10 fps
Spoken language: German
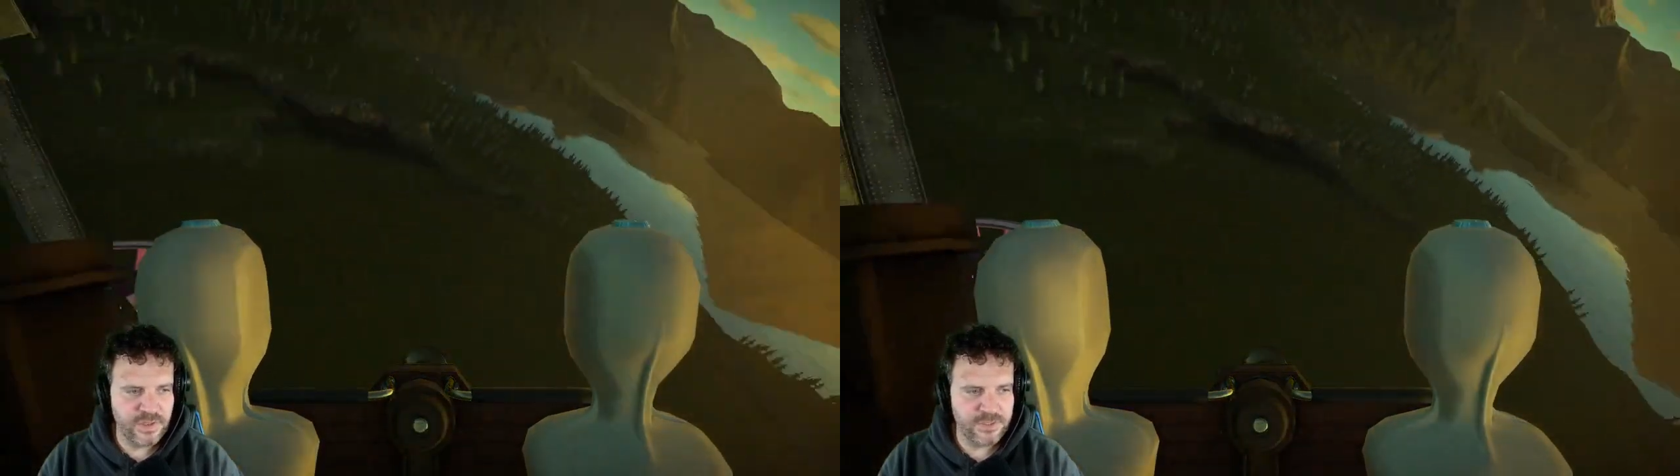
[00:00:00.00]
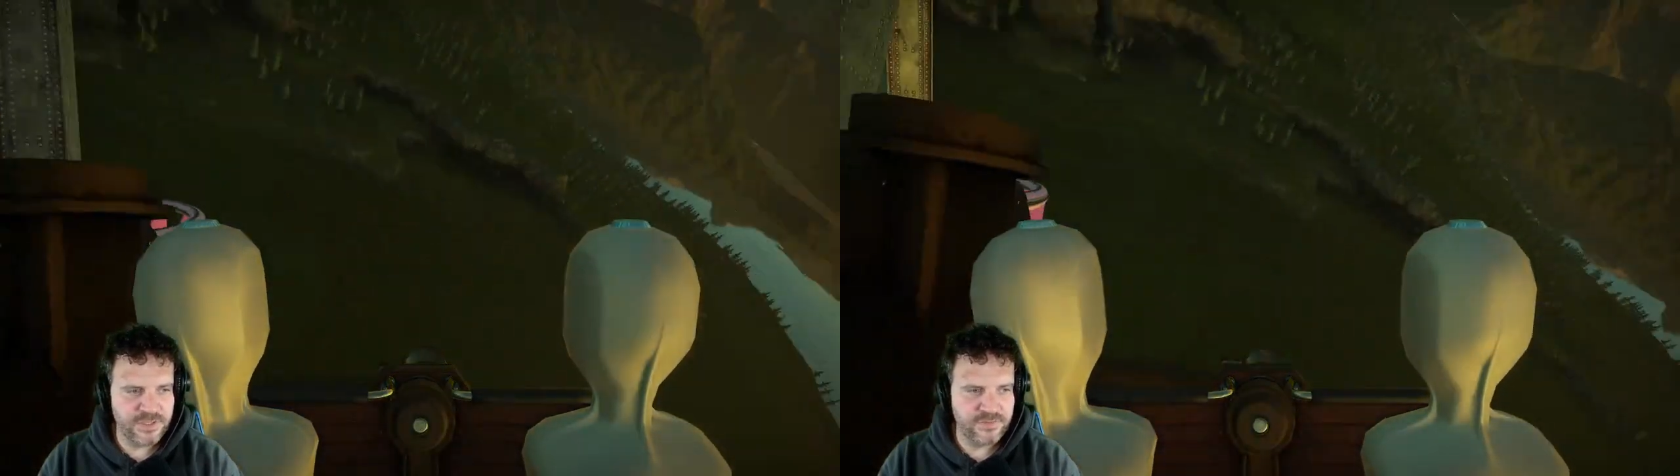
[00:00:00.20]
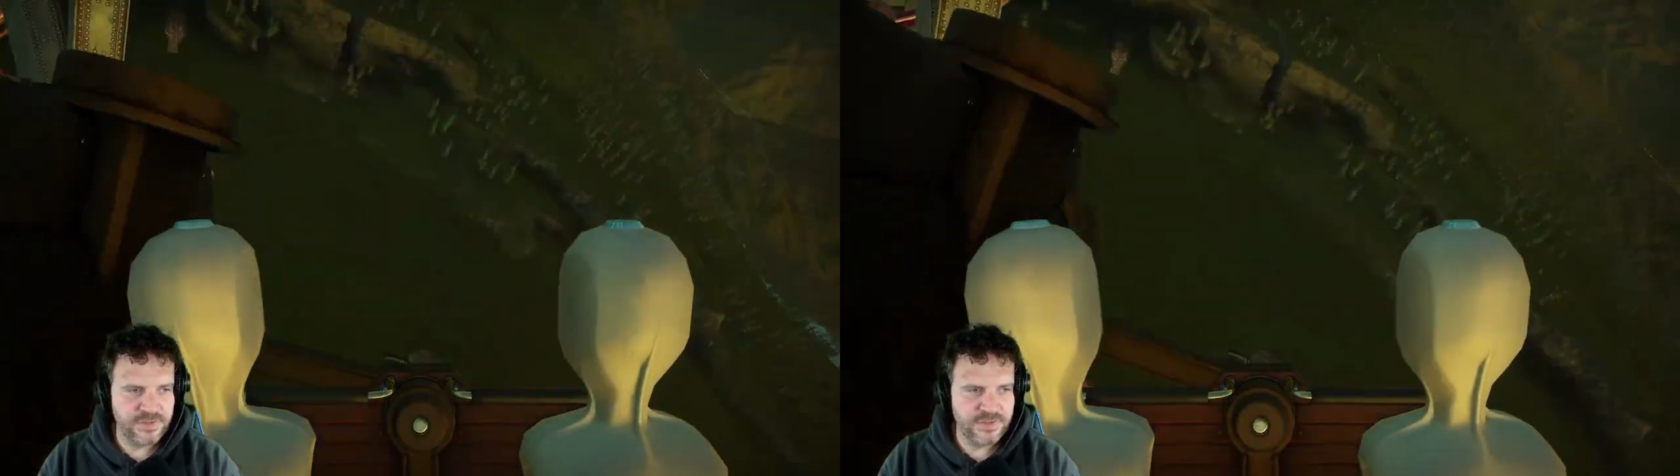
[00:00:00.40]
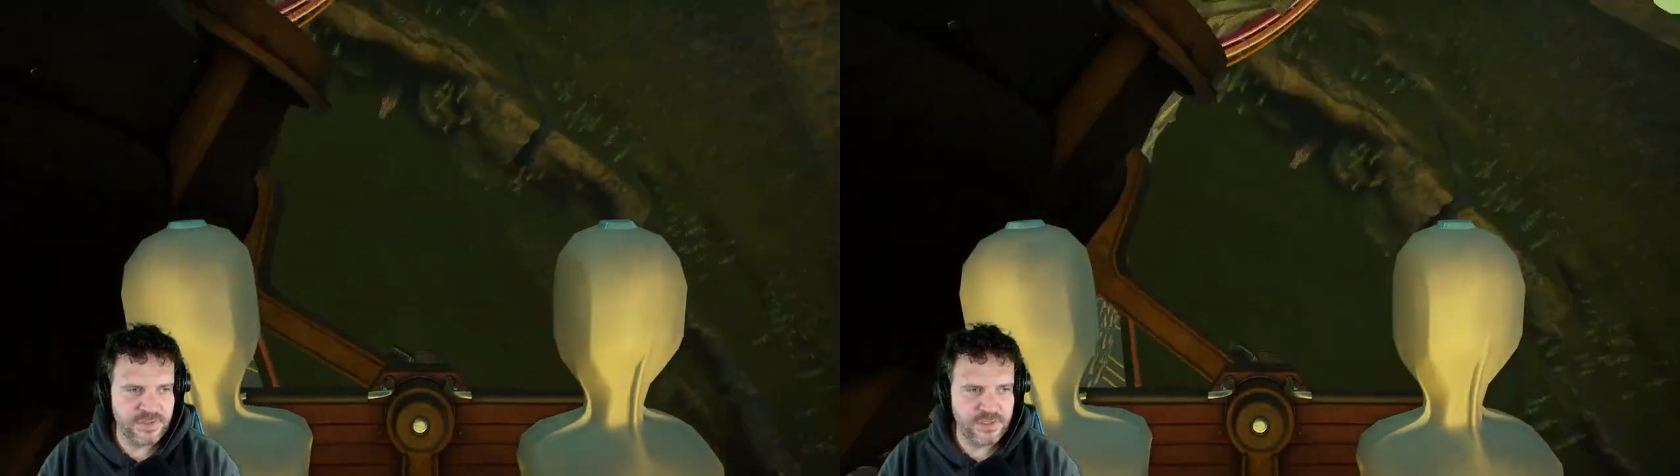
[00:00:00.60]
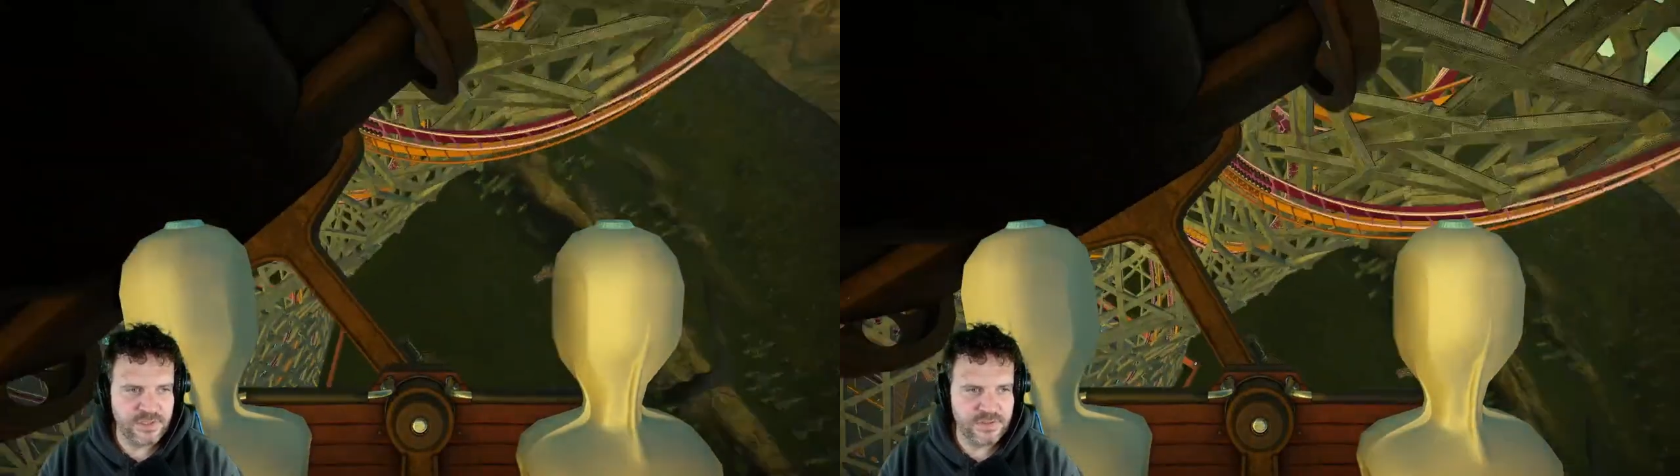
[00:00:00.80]
Arbeit gewesen
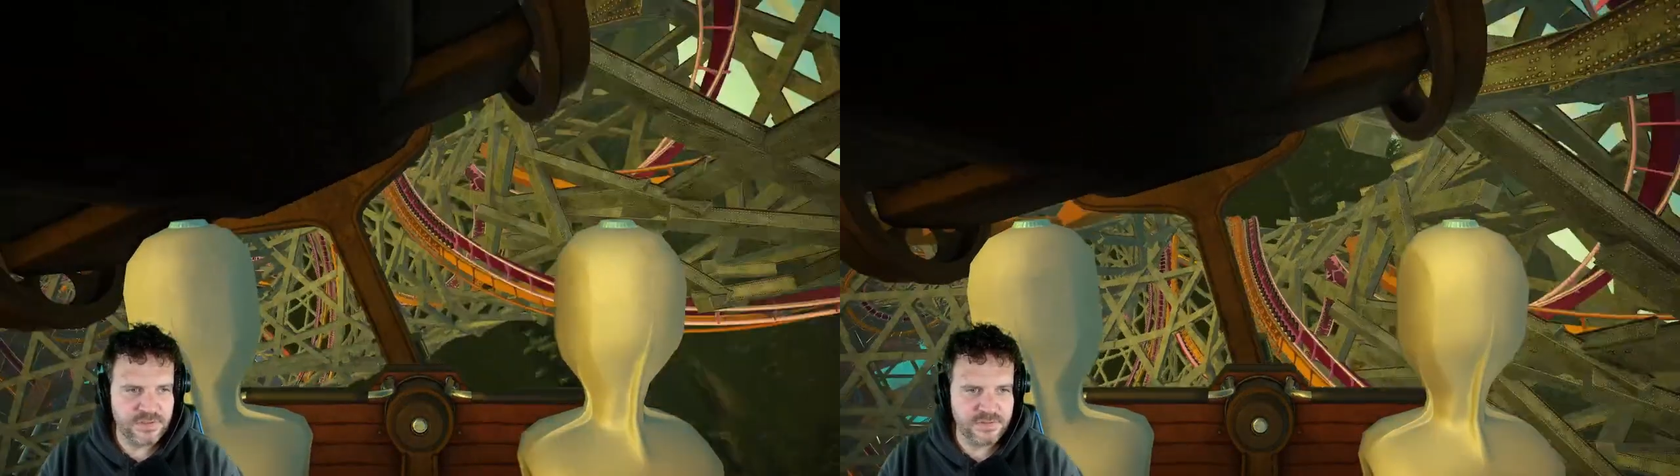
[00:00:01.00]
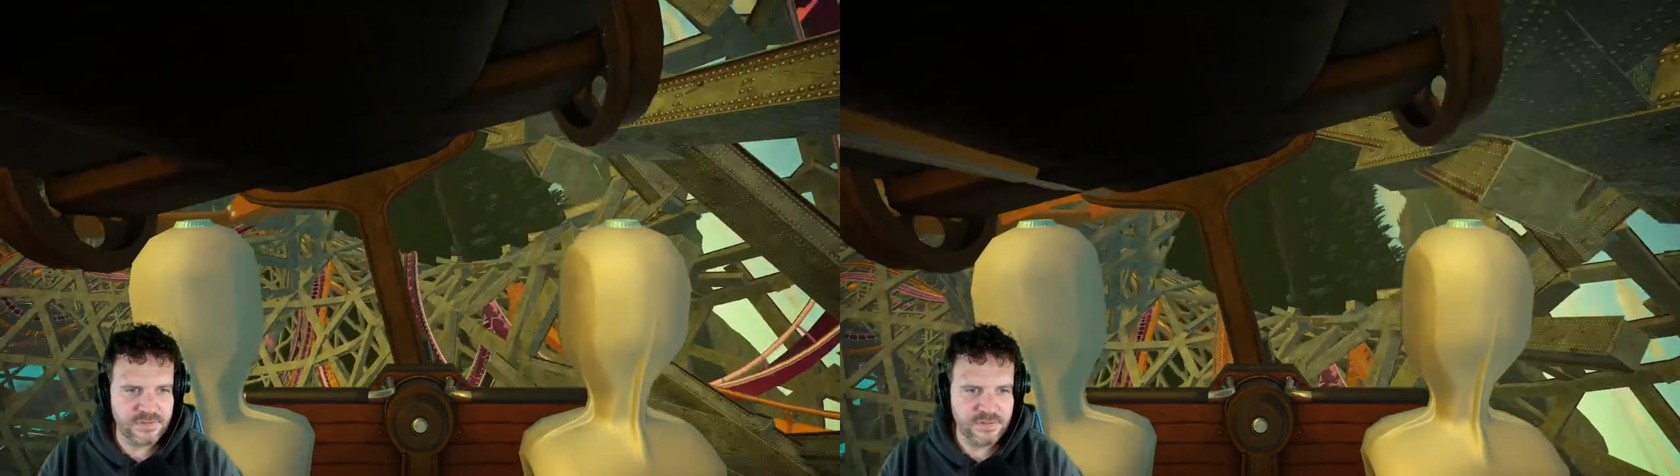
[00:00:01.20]
hier, die ganze